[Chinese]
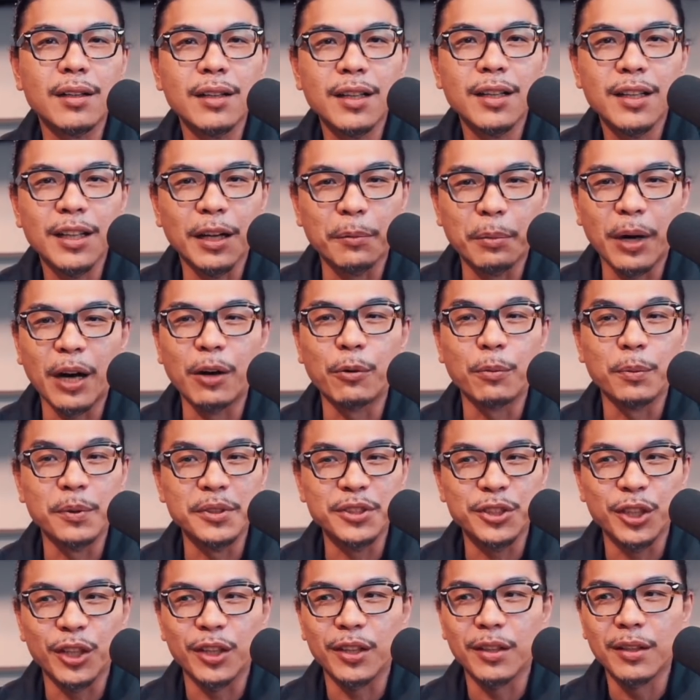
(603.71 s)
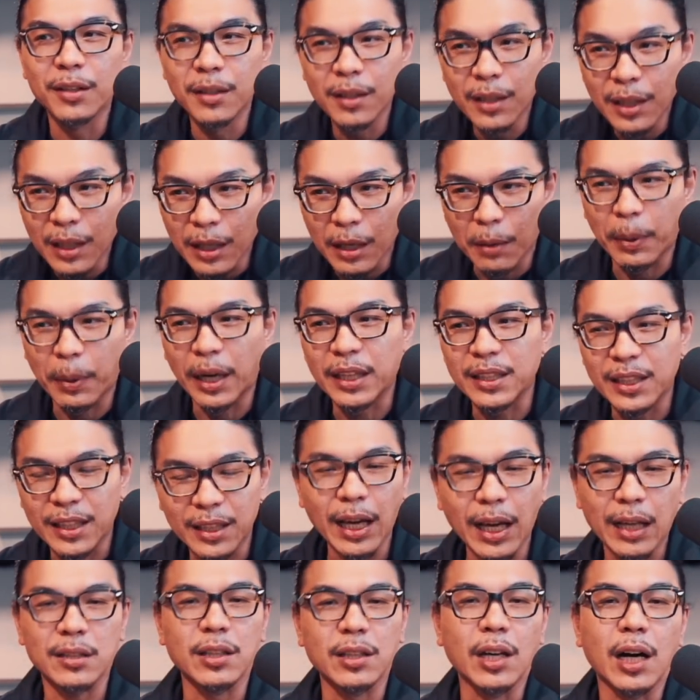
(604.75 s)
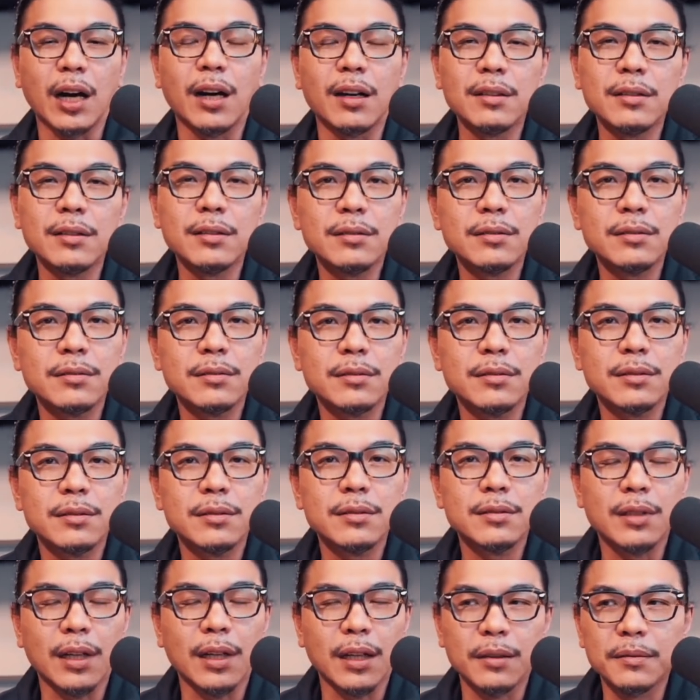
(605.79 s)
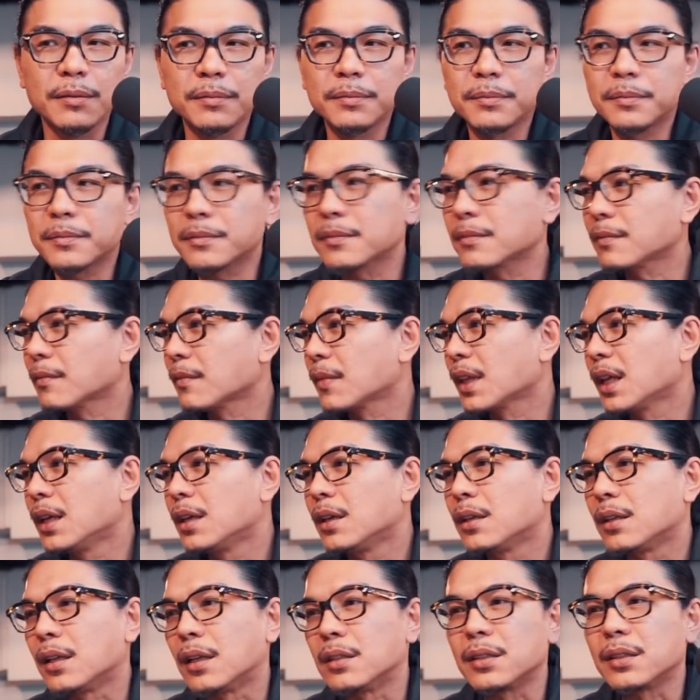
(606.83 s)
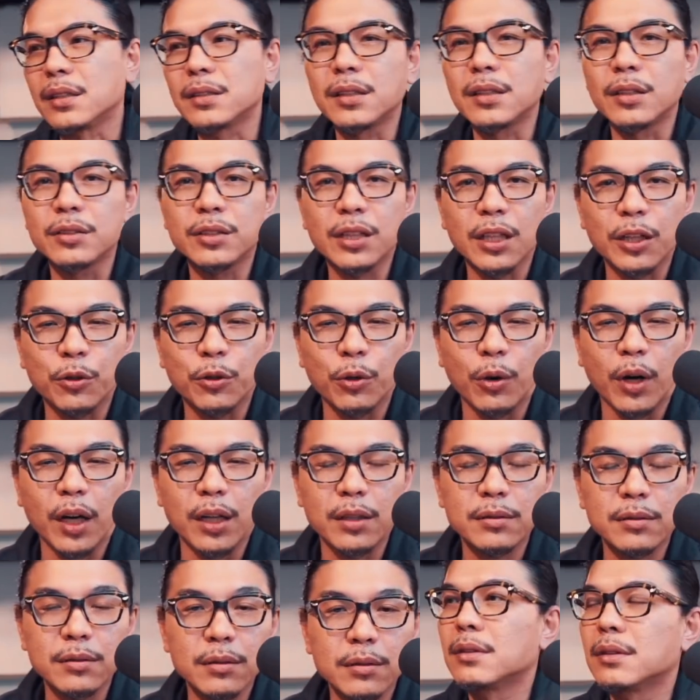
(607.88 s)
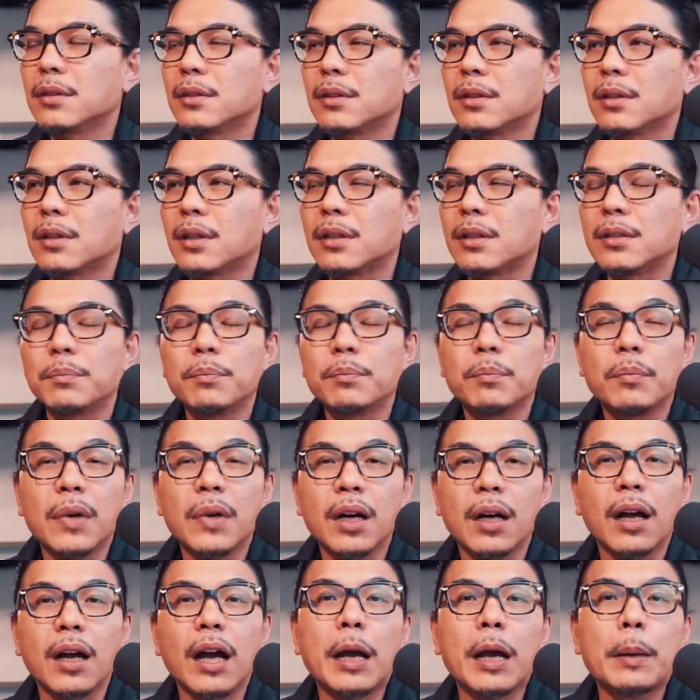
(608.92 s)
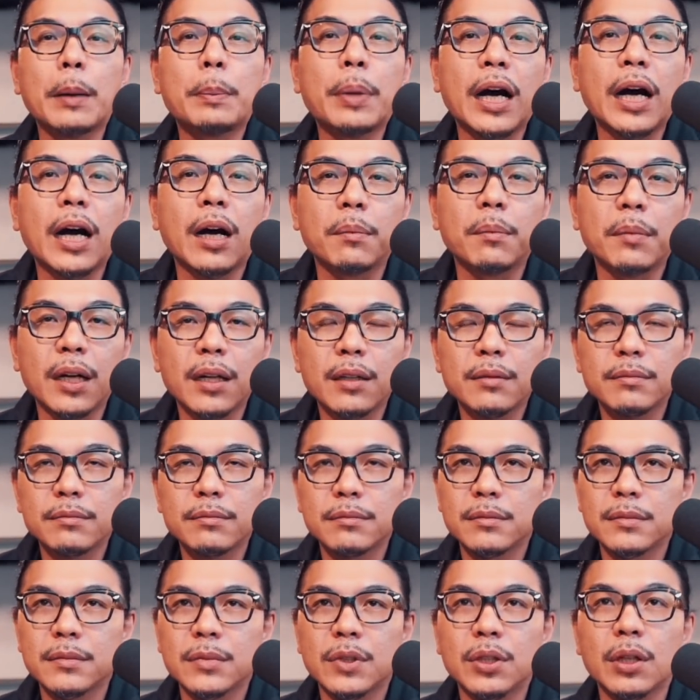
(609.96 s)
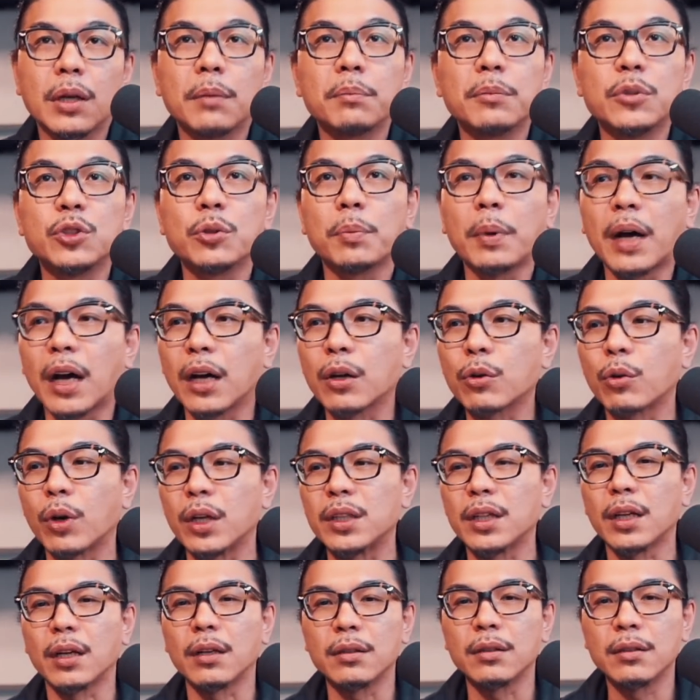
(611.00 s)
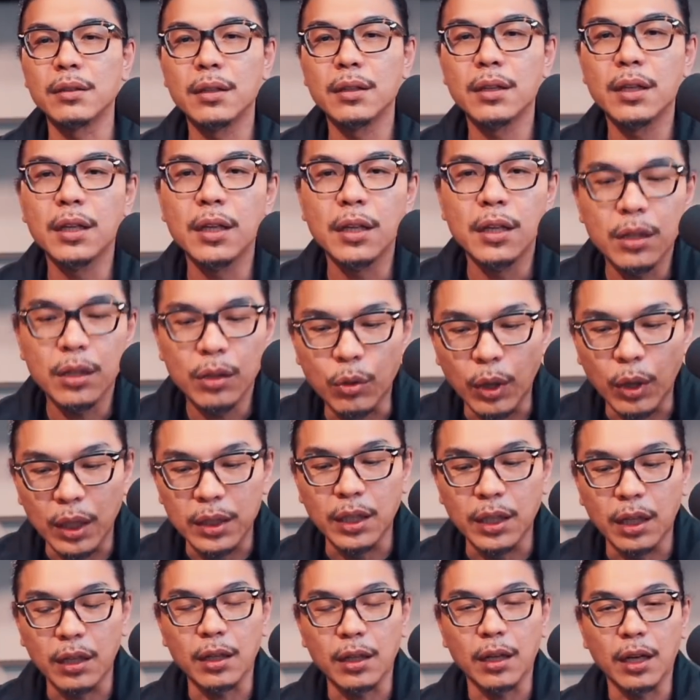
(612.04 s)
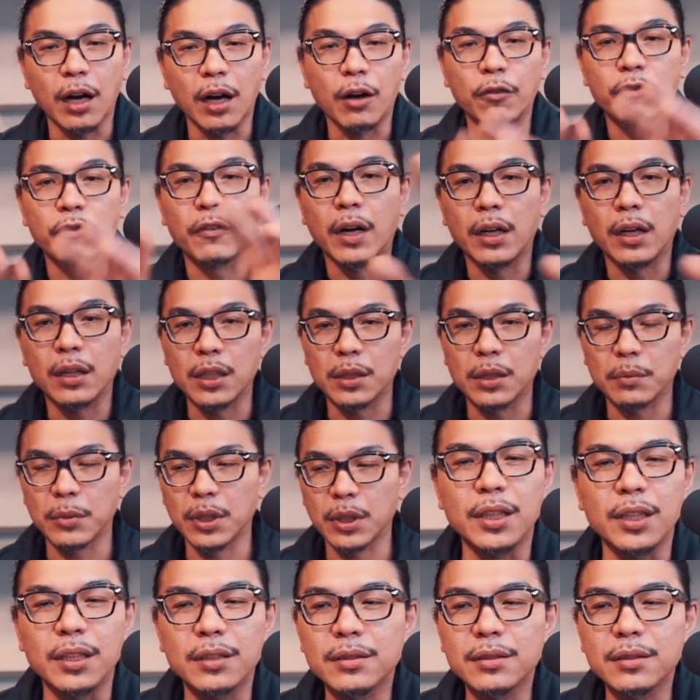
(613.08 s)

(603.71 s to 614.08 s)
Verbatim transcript: 要不然我们就把你干掉这样。然后这时候这个国王很很害怕嘛，因为他们就把他关到关到一个牢房里面。